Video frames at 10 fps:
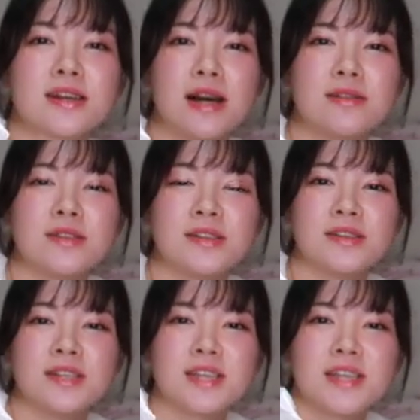干
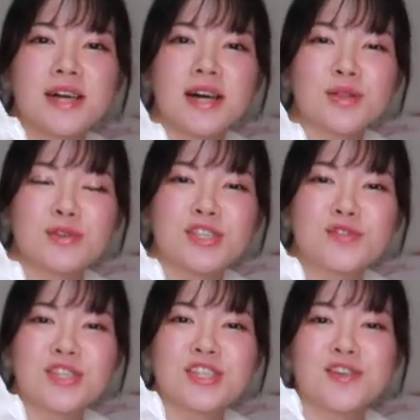あの
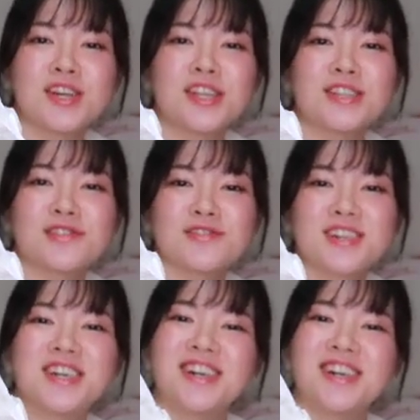シワシワになってる